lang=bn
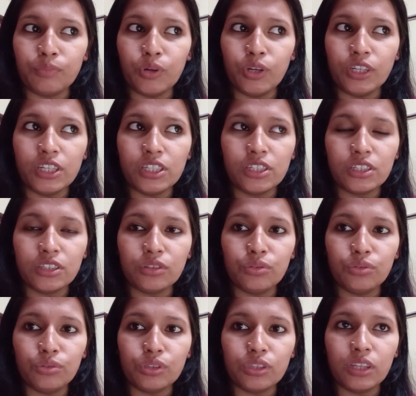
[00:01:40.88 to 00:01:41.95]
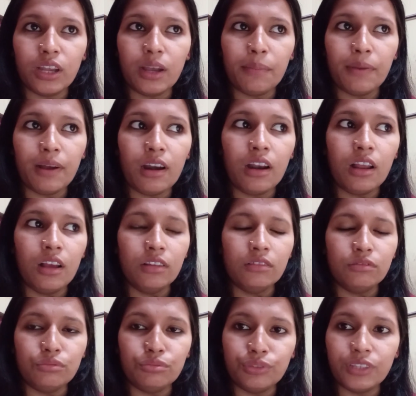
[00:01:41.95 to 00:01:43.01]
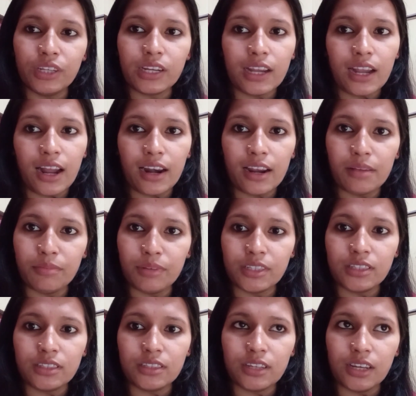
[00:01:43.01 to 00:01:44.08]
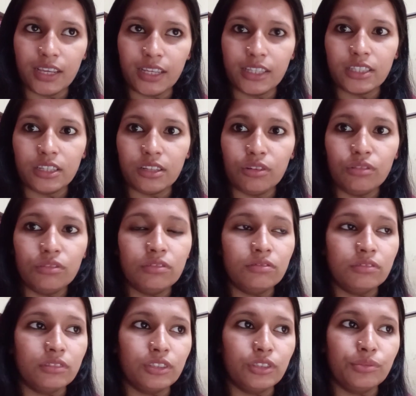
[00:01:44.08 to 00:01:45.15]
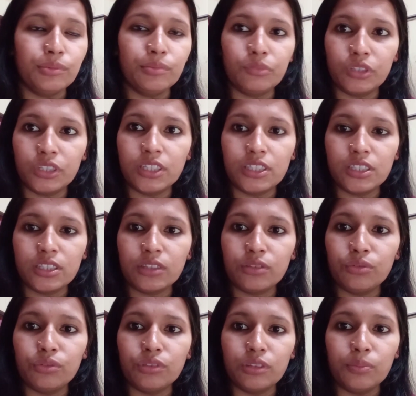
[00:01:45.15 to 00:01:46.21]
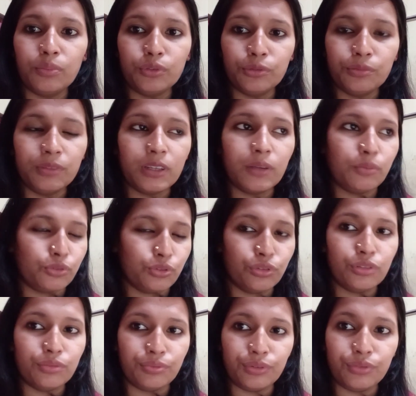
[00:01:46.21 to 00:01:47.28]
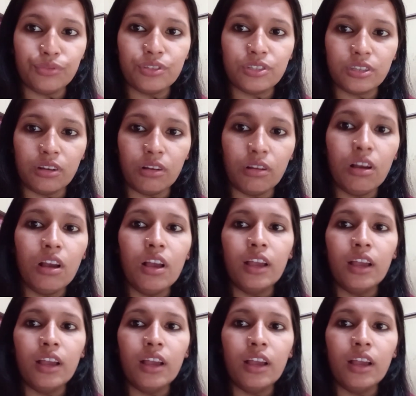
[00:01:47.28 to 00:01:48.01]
মনিটাইজেশন করতে আমার দুই থেকে আড়াই মাস লেগেছিল ইউটিউবে মনিটাইজেশন করতে প্রথম দিকে প্রচণ্ড ভিউজ ছিল